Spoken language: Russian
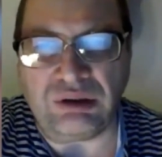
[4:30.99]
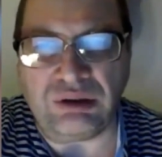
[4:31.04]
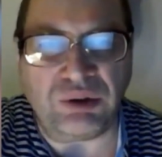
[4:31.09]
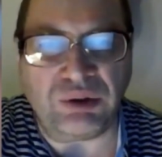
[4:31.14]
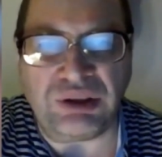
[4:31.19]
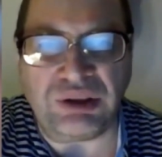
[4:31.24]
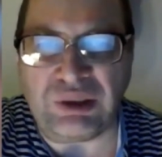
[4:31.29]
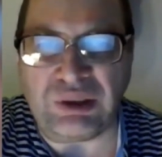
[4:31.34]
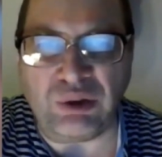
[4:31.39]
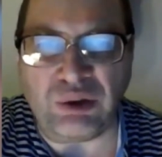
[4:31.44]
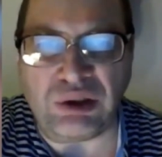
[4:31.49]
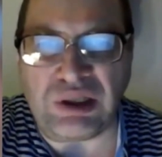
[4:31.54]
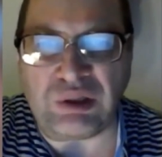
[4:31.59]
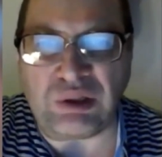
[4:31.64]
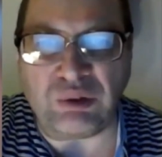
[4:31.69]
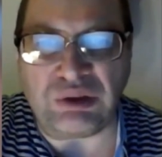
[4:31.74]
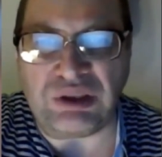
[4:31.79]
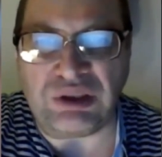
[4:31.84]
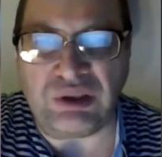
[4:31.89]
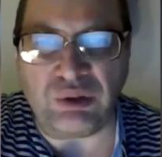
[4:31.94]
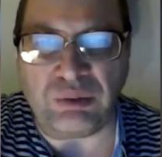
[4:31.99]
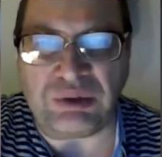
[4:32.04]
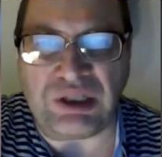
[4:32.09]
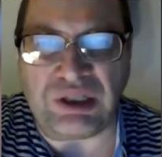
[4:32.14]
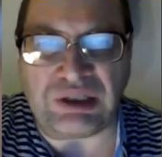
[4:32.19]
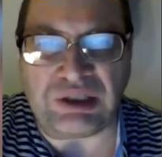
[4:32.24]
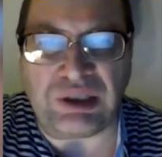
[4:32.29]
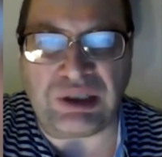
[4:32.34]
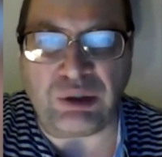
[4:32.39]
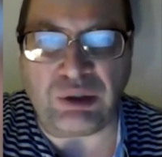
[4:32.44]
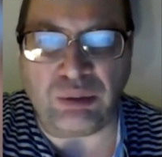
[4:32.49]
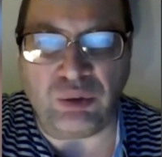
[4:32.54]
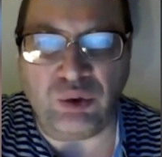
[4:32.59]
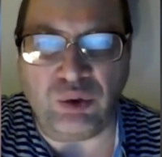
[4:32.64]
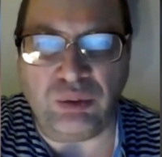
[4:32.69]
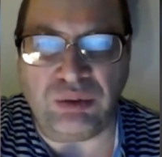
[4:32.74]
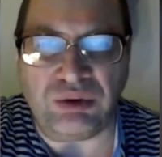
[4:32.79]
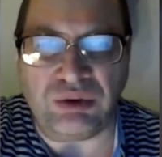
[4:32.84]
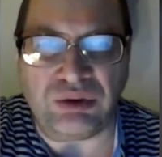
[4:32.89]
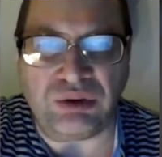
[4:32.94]
Что он не такой какой-то, как ты о нем
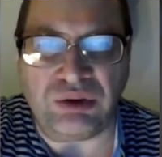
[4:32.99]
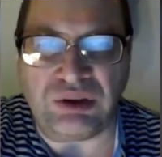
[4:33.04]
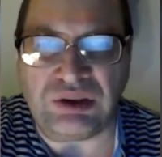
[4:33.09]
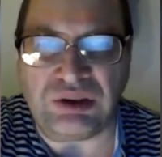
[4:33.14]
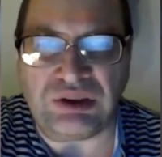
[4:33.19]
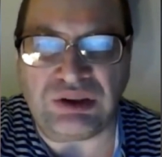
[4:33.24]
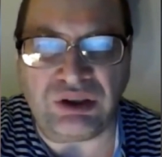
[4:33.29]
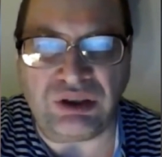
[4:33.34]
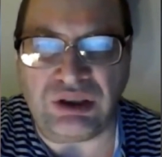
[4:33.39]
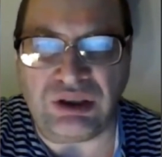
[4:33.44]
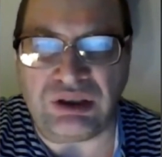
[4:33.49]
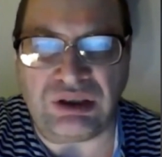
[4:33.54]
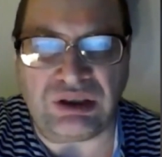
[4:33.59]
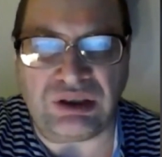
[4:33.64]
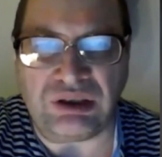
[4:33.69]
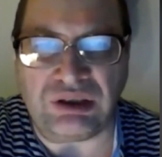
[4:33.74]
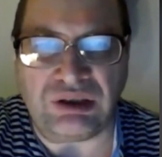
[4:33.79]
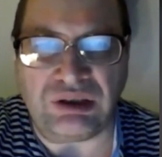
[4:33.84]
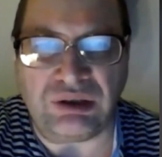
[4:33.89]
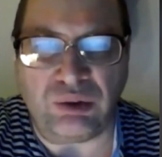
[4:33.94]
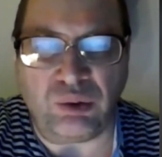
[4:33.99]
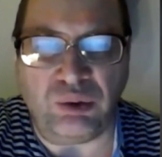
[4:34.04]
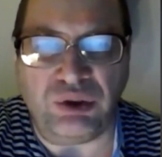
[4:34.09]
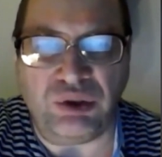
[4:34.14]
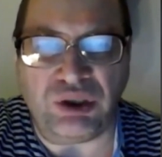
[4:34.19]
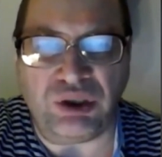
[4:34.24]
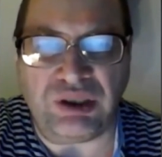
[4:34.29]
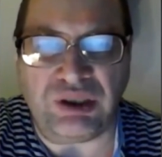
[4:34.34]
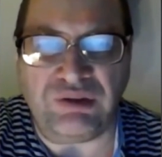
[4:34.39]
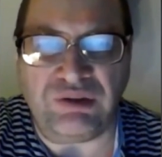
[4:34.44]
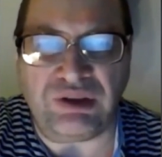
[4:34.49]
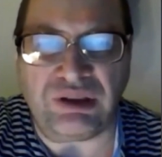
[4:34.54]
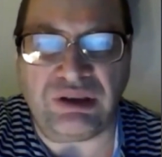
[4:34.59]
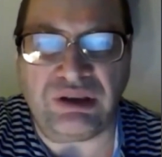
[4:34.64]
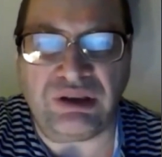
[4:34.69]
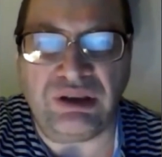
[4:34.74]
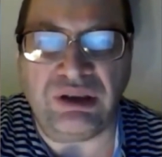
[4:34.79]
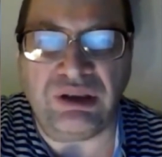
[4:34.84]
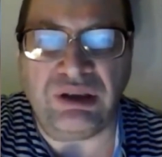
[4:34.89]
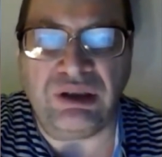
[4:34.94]
думал, что это совершенно другой человек.